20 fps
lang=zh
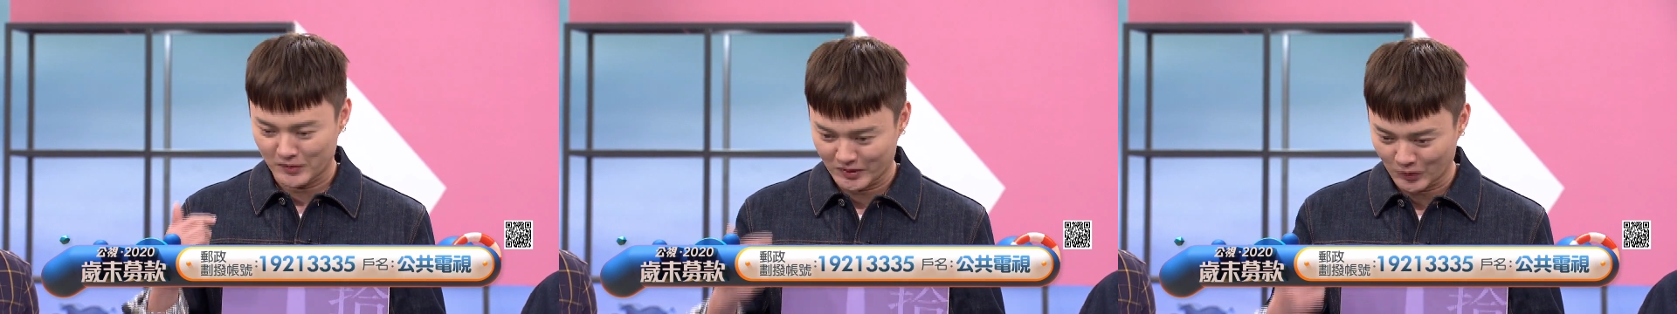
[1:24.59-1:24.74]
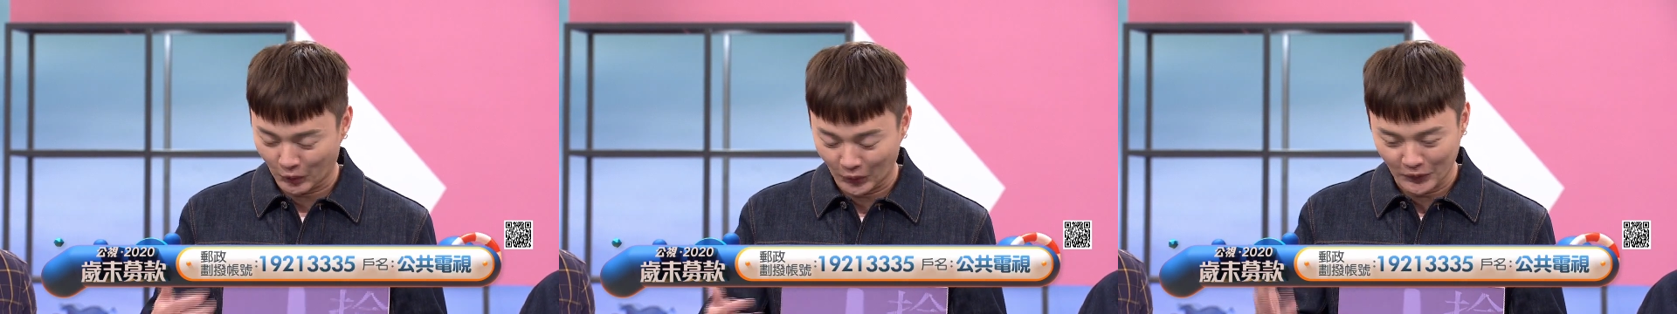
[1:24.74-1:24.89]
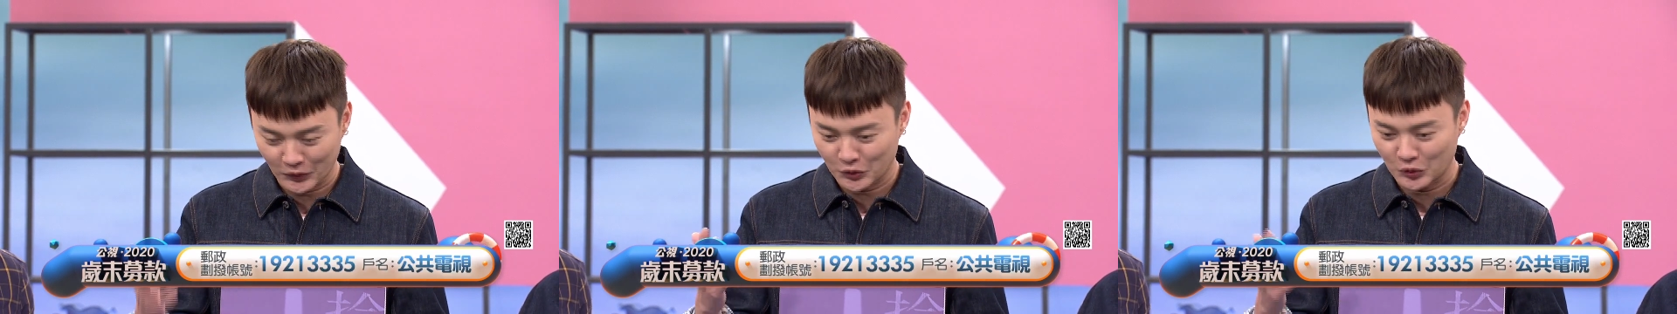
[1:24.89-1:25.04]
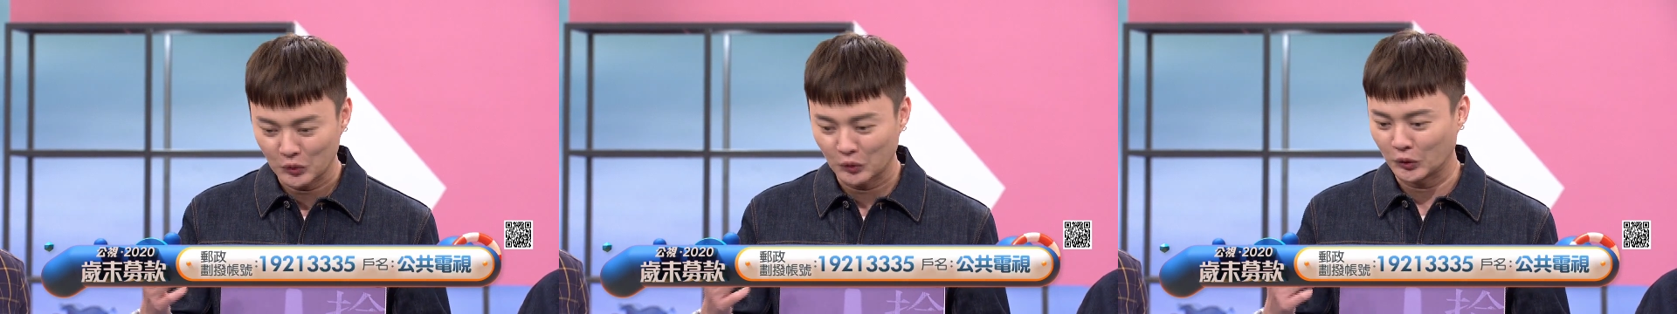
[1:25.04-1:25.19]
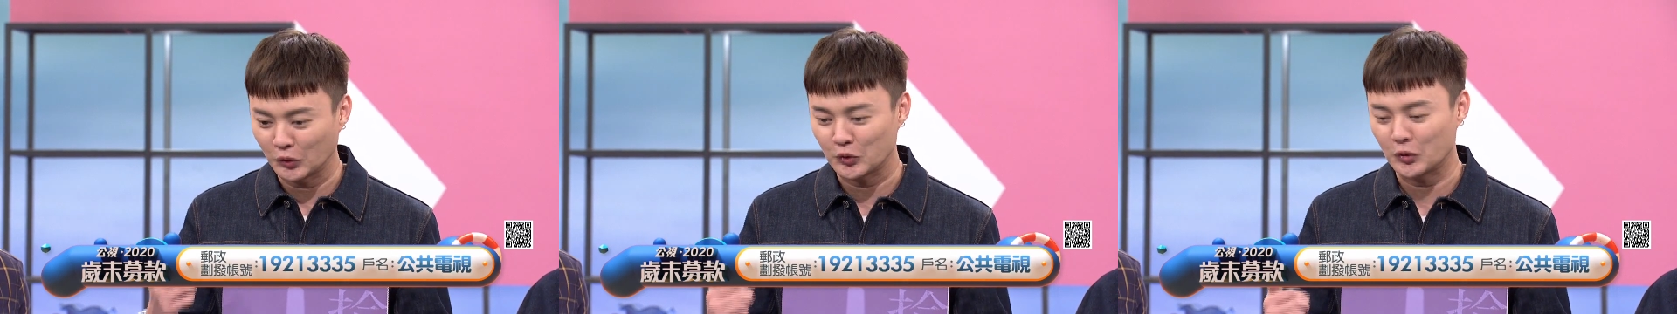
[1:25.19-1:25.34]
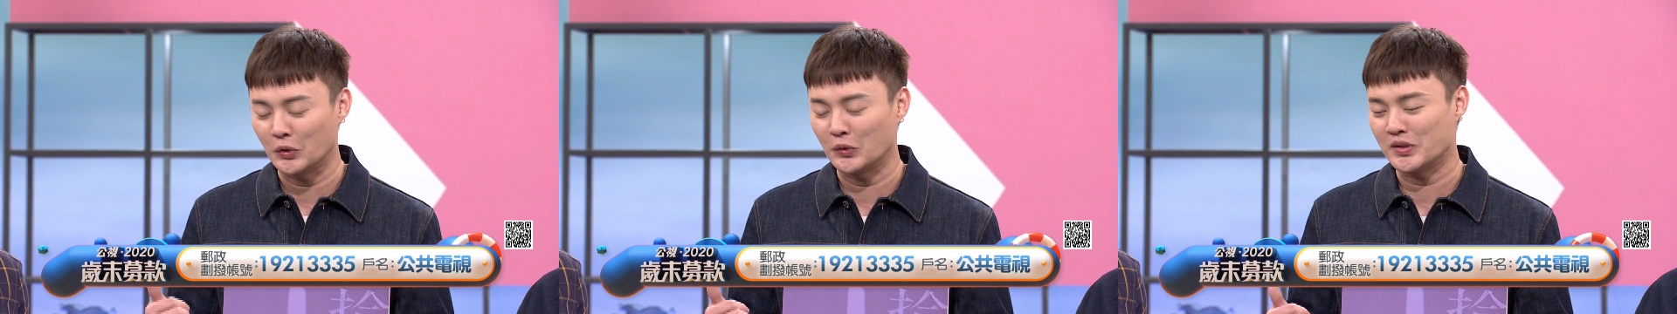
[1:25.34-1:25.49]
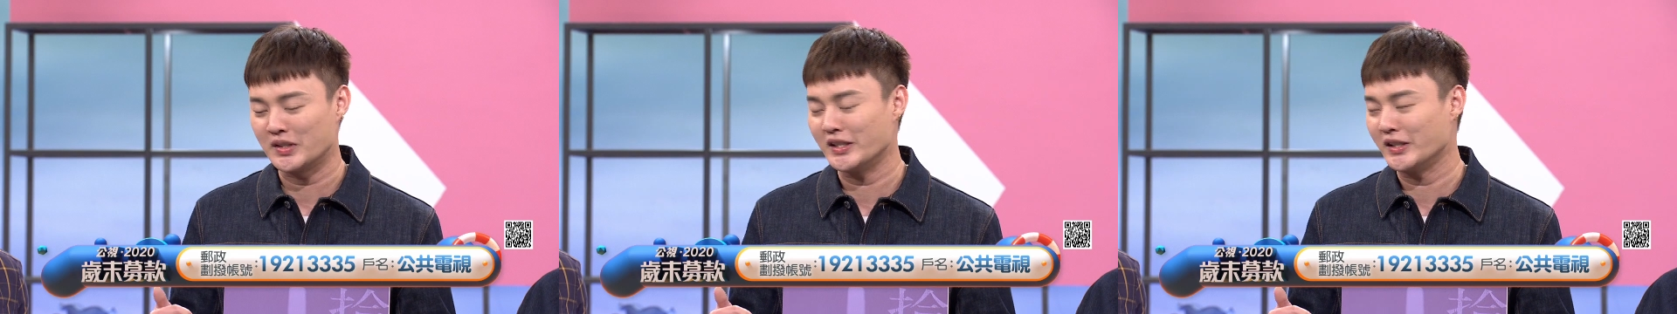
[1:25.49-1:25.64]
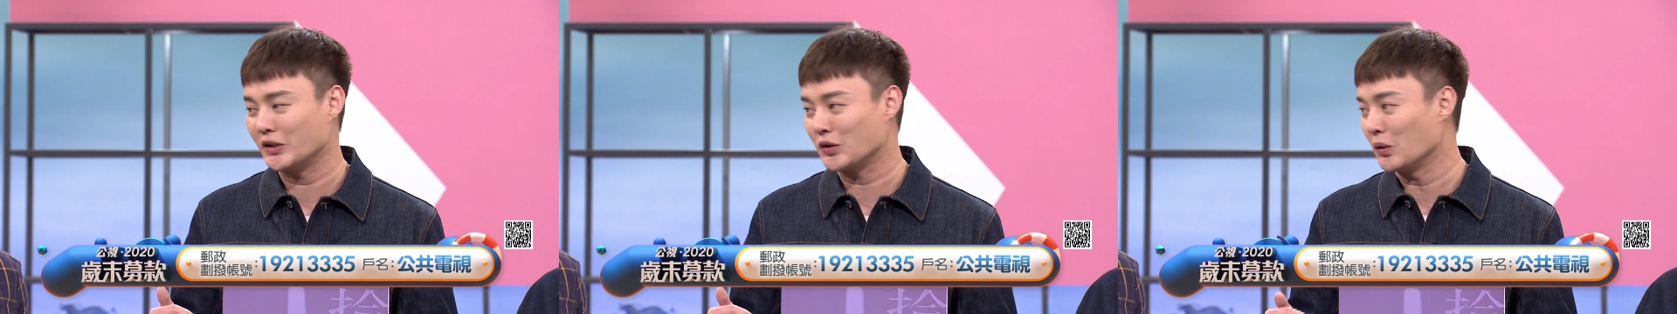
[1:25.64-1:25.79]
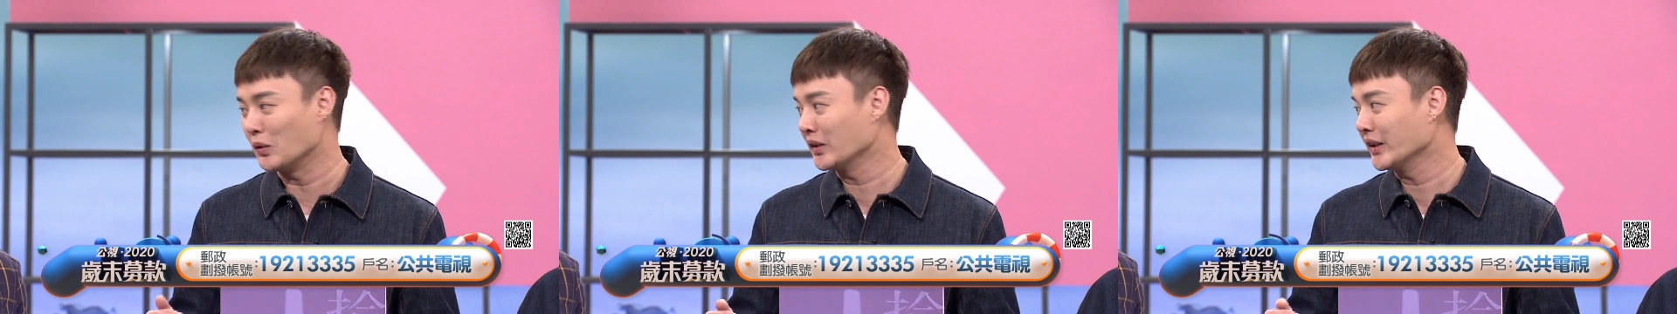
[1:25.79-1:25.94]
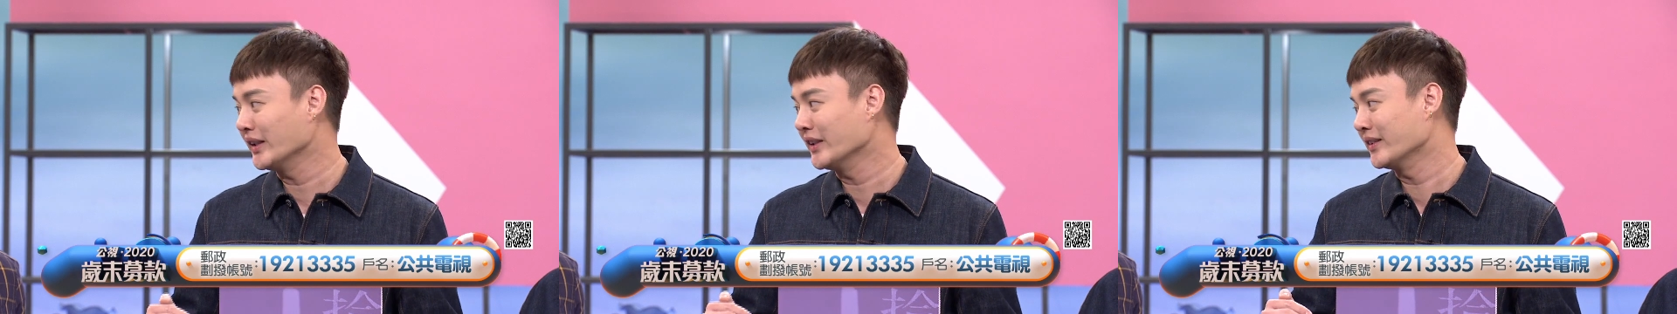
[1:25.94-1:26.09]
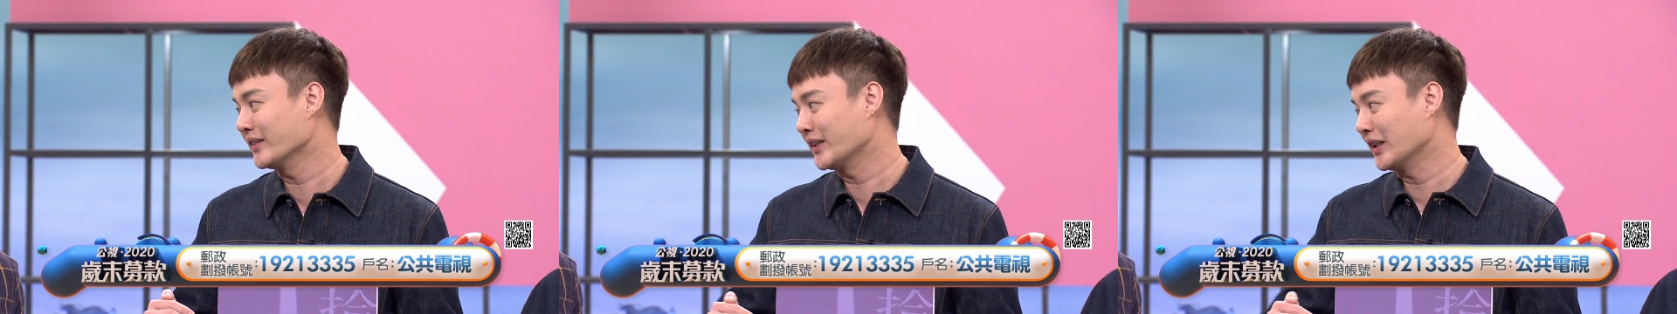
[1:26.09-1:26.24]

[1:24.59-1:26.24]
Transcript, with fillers: 回去我都觉得我自己功力